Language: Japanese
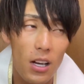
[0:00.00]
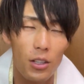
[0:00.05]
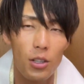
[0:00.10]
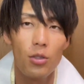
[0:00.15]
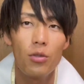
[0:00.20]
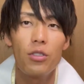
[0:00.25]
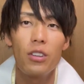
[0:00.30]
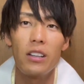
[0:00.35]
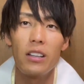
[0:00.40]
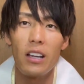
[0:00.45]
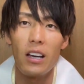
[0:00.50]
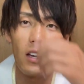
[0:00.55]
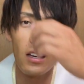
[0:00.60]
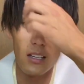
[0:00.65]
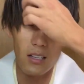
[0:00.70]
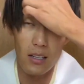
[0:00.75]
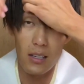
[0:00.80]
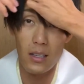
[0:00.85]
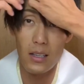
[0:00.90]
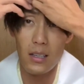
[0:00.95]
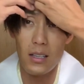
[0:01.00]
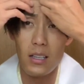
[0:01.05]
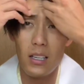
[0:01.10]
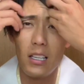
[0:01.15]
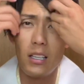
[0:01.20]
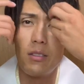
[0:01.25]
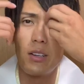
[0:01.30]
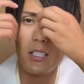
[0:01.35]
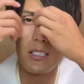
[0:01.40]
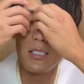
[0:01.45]
ということでね、えー、
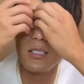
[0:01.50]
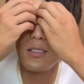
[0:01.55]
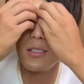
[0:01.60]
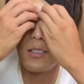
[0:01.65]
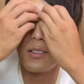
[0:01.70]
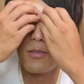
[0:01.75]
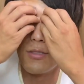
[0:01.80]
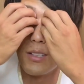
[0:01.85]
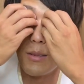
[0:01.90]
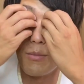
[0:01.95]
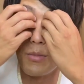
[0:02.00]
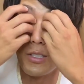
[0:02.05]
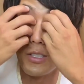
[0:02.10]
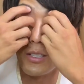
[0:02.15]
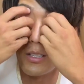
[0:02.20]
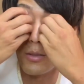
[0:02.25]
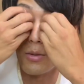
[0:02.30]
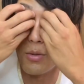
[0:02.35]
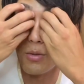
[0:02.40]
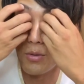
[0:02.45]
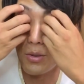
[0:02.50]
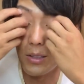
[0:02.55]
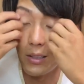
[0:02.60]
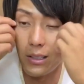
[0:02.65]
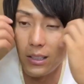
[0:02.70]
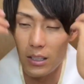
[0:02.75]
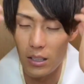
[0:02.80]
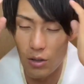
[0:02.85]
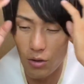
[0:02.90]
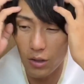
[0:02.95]
言い訳せずにグランプリしっかり撮ること
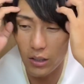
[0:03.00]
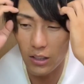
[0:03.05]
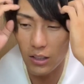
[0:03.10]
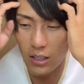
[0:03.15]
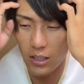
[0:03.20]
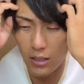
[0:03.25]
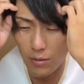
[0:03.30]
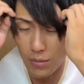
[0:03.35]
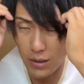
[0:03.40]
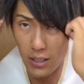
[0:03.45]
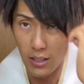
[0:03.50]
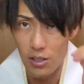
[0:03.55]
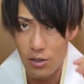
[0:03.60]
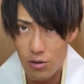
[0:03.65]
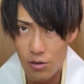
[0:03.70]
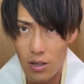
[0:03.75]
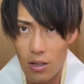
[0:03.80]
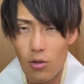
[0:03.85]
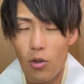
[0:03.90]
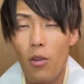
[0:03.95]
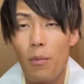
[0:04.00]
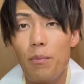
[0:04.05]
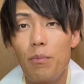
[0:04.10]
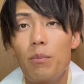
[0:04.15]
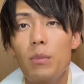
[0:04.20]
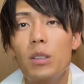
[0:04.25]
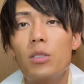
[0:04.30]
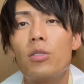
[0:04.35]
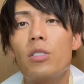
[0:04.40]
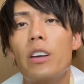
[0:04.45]
ができてよかったです。また1週間後、
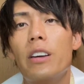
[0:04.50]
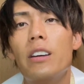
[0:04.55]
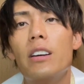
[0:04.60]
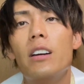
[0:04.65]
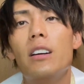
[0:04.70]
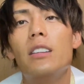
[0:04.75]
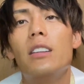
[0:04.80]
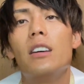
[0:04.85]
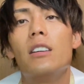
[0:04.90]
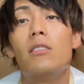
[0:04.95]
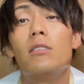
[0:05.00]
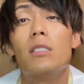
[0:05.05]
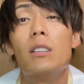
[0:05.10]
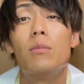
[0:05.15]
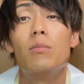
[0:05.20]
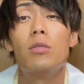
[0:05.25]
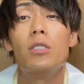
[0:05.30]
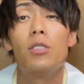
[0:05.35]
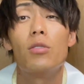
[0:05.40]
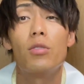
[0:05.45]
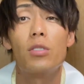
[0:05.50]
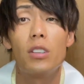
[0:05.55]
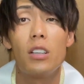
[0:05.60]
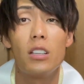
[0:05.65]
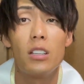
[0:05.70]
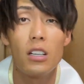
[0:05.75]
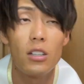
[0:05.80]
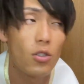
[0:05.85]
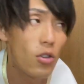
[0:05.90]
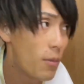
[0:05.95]
水戸大会でグランプリ撮って
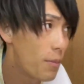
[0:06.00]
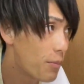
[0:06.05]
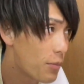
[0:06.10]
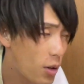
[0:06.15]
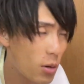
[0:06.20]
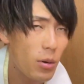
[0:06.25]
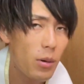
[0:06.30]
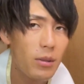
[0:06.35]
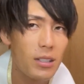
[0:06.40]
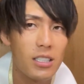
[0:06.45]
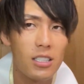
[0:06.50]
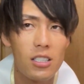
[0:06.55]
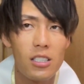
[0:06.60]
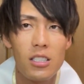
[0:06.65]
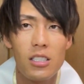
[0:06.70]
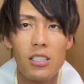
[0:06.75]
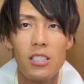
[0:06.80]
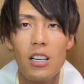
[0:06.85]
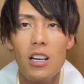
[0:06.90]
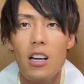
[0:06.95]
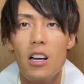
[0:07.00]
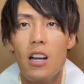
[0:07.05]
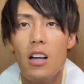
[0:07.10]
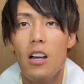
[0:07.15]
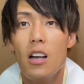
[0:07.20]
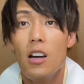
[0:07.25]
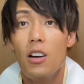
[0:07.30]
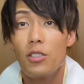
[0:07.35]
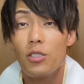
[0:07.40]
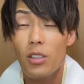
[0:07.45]
いきたいと思います。
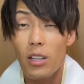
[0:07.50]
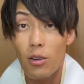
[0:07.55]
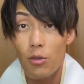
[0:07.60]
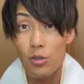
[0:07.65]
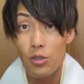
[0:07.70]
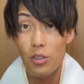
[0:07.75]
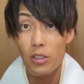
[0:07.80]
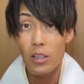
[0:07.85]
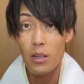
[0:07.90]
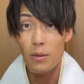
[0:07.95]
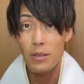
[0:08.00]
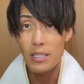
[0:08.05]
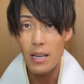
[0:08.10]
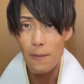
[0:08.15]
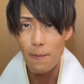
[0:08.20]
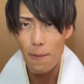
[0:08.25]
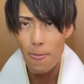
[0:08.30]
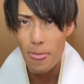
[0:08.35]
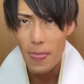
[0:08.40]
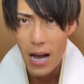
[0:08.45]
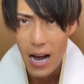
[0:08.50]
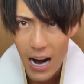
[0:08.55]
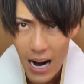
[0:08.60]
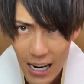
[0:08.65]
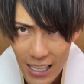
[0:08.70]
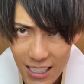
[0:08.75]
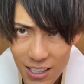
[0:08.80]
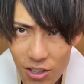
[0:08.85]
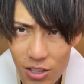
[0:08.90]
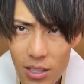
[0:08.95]
それではご視聴いただきまして、
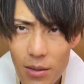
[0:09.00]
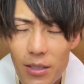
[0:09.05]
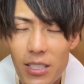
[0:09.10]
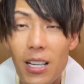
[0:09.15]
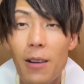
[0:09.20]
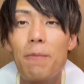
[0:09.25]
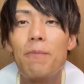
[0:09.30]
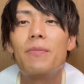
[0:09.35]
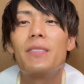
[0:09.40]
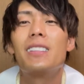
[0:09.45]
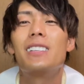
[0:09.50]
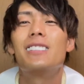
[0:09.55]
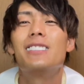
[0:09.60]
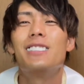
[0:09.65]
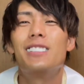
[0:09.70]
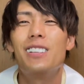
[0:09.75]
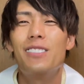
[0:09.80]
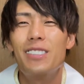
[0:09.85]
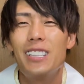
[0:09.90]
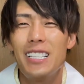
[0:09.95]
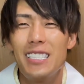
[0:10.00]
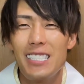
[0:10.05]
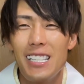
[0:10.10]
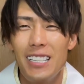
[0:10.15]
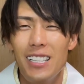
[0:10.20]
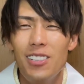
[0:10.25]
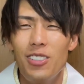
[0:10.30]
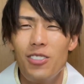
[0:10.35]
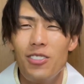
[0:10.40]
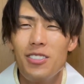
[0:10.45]
ありがとうございました。グッドボタン、
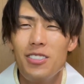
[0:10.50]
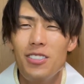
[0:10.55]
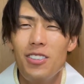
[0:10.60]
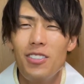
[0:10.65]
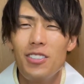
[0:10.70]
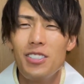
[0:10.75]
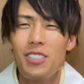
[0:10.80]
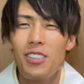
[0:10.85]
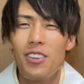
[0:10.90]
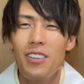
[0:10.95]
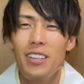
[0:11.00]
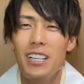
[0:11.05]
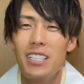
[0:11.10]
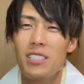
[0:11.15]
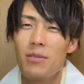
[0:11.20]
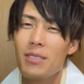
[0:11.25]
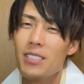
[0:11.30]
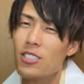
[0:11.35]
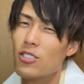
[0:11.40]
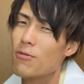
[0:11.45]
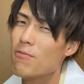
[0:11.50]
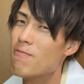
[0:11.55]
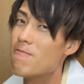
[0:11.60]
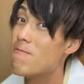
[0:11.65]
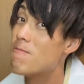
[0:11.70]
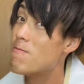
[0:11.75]
チャンネル登録よろしくお願いします。